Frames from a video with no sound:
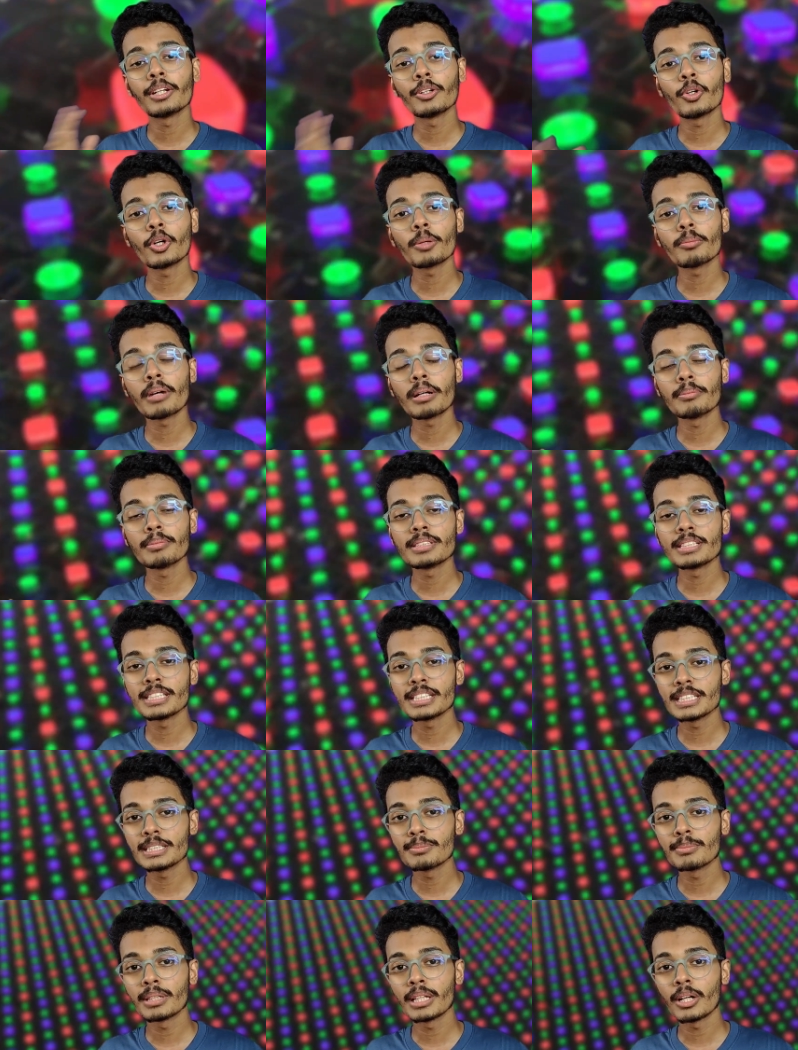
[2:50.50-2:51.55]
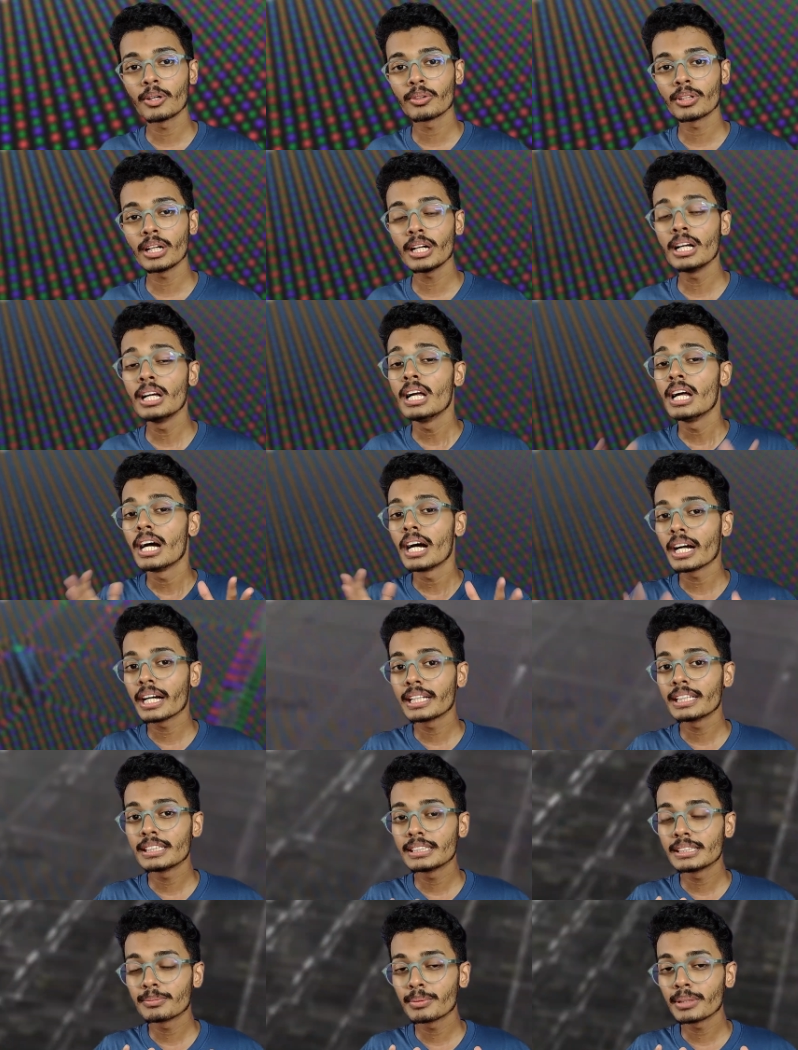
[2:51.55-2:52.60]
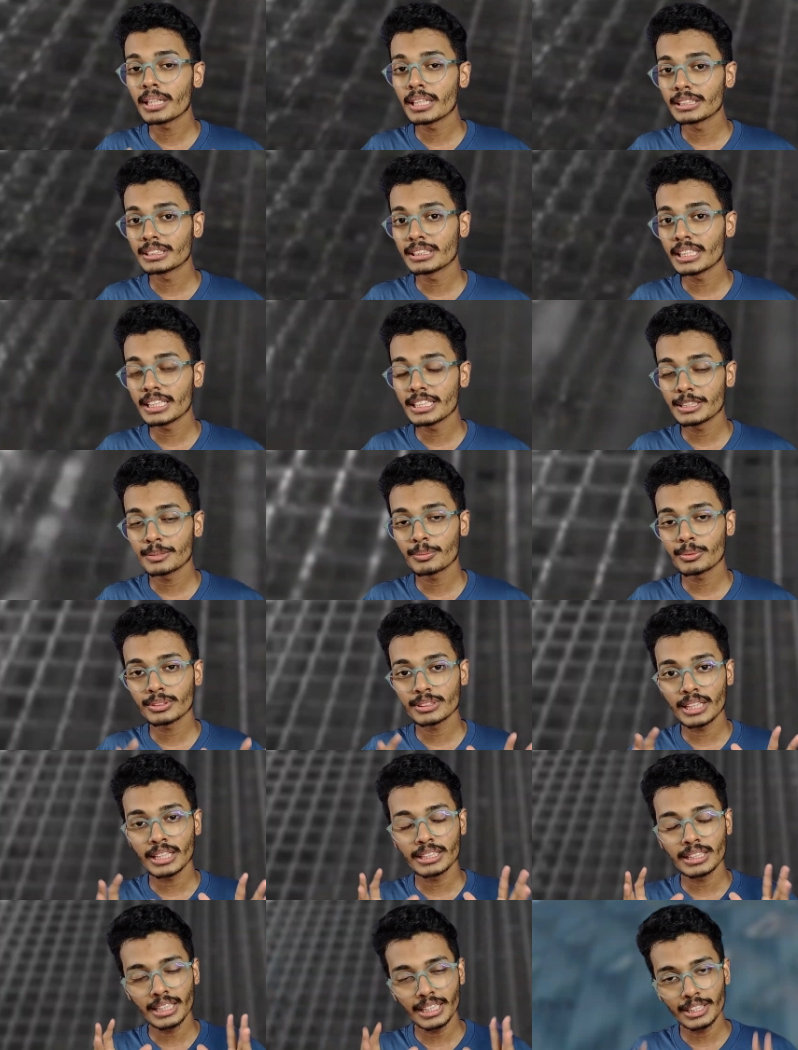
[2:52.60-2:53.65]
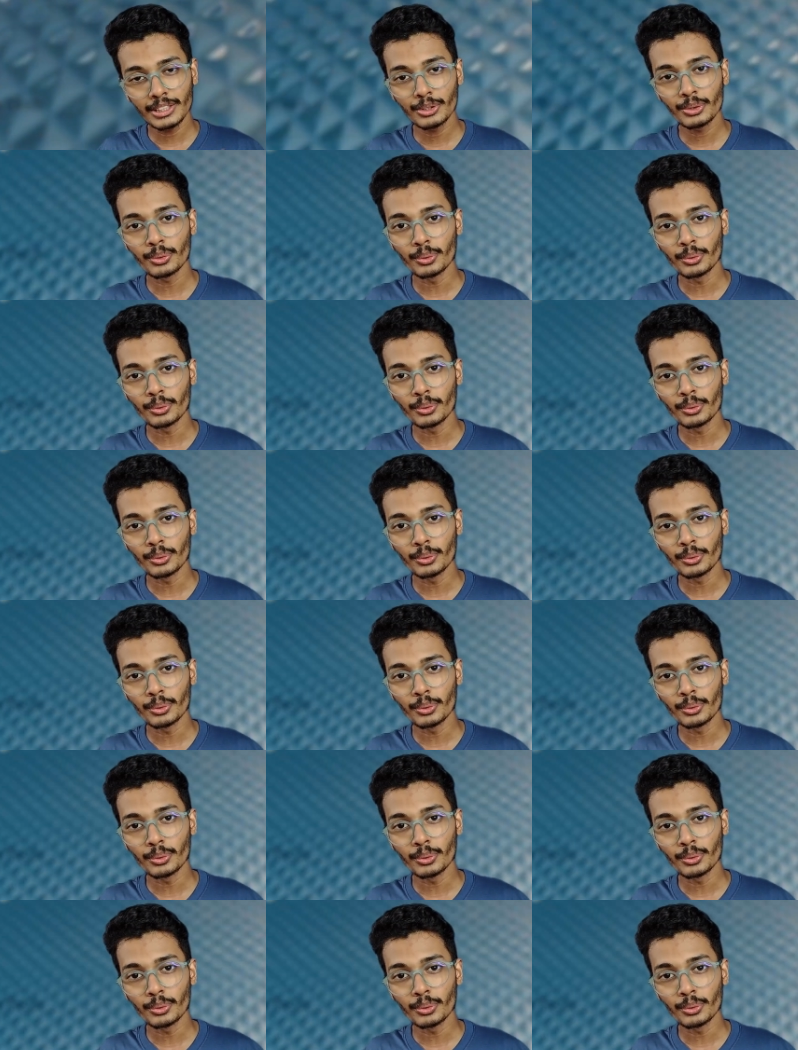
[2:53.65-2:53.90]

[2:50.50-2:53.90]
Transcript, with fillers: एक और बाद में सीरीज़ बनाऊंगा अगर इस पर अच्छा रिस्पॉन्स आता है